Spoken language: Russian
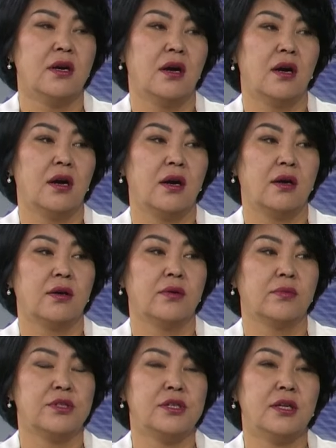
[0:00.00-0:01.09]
А,
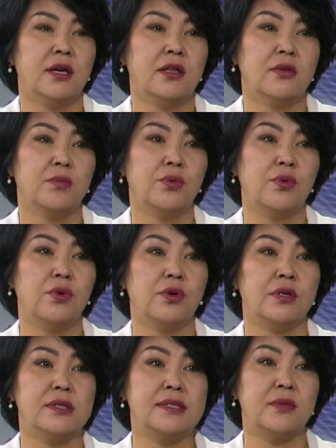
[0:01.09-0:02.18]
материалы по
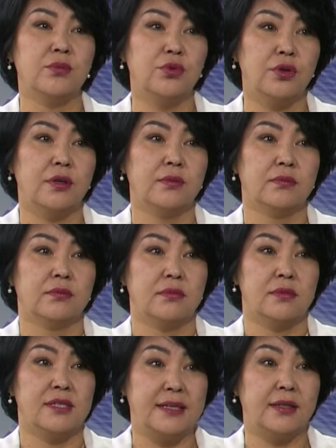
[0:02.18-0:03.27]
самой
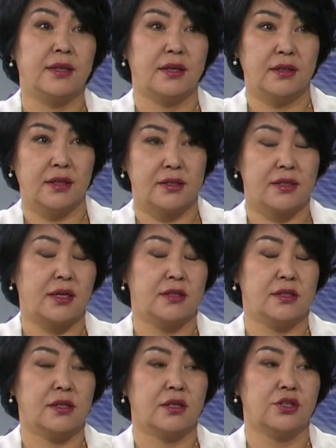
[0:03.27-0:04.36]
сетке, так
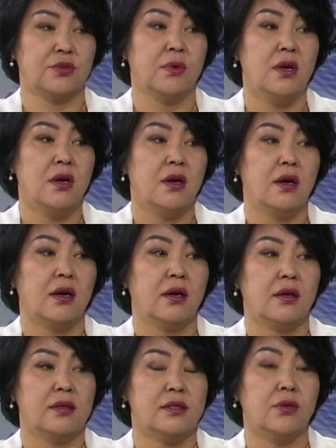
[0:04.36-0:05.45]
скажем,
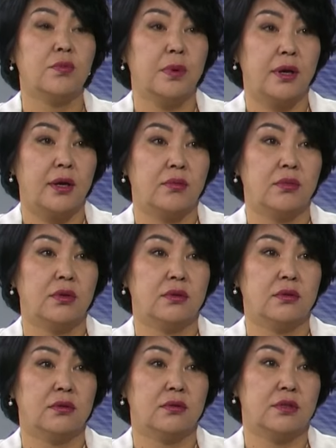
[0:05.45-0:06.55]
а, закупаем
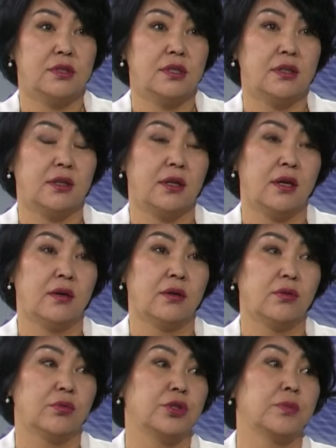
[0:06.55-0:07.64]
где-то на
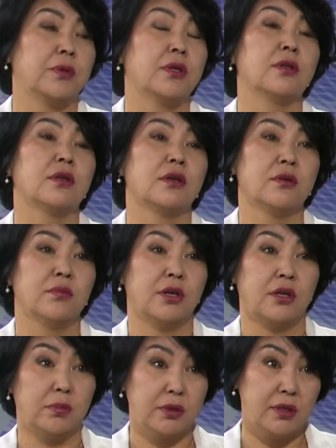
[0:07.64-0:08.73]
общепринятых
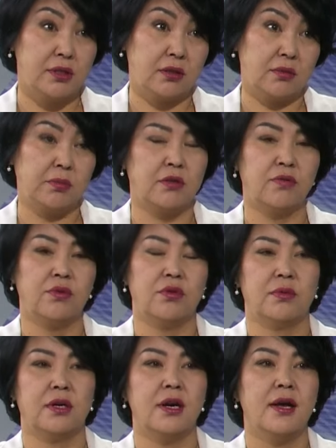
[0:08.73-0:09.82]
маркетплейсах, на
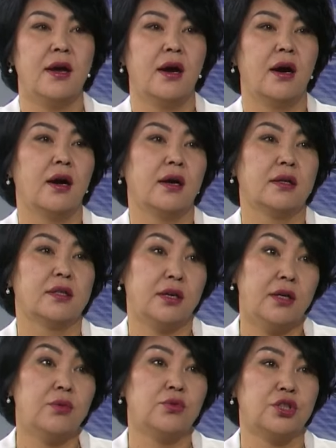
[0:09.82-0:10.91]
платформах, а
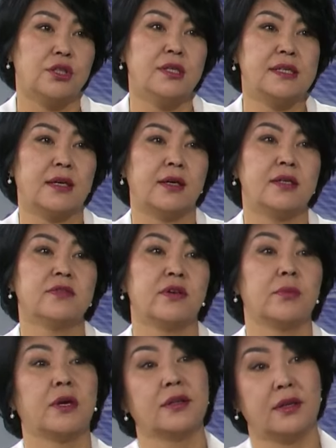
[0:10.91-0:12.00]
ткань уже заказываем
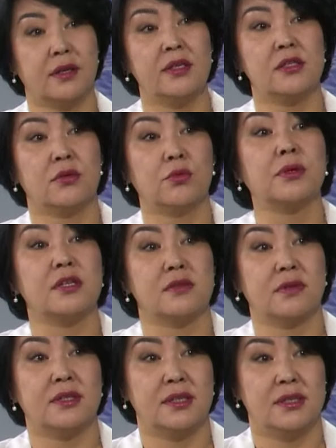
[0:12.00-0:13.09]
конкретно у
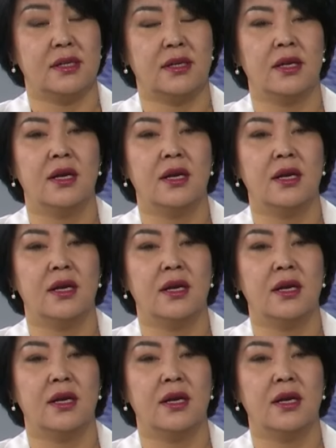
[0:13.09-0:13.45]
производителей.